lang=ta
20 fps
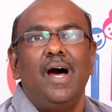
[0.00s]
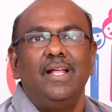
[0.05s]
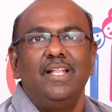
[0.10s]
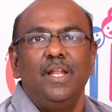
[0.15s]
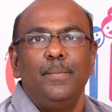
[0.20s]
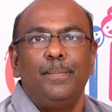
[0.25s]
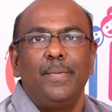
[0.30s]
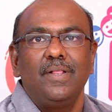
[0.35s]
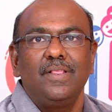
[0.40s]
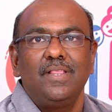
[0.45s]

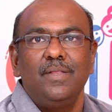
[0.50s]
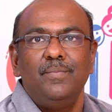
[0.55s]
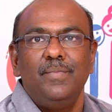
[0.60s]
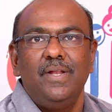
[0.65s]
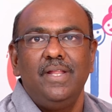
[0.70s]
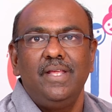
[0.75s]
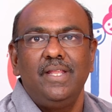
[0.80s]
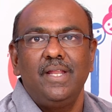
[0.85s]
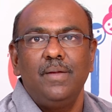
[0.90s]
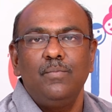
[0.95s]
அதில் பத்து
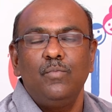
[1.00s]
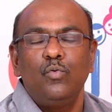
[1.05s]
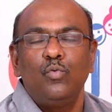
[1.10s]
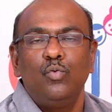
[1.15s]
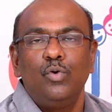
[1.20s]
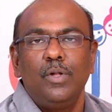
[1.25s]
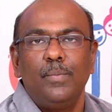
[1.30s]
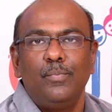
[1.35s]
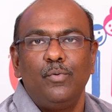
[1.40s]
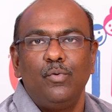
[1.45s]
மில்லிகிராம்
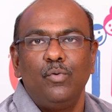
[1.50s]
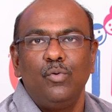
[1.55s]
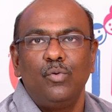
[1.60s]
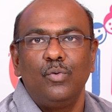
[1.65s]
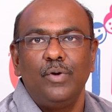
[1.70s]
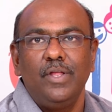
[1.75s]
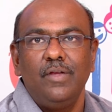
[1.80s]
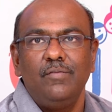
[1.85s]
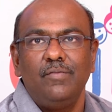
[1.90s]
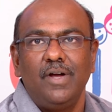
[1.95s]
கூட
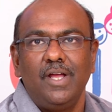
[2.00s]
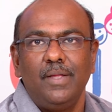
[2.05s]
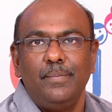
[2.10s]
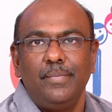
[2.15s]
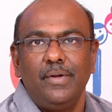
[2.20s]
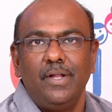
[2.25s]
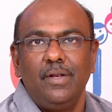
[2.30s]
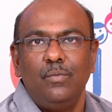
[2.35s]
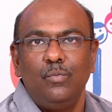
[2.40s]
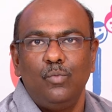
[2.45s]
போகக்கூடிய
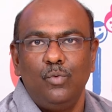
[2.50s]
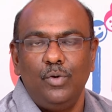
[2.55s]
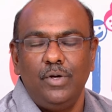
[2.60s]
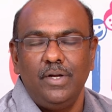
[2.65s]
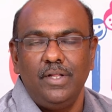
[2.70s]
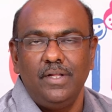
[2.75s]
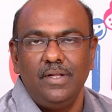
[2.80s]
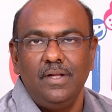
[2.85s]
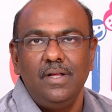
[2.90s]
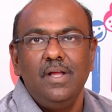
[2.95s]
வாய்ப்புகள்
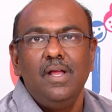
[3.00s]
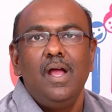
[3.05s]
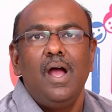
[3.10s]
உண்டு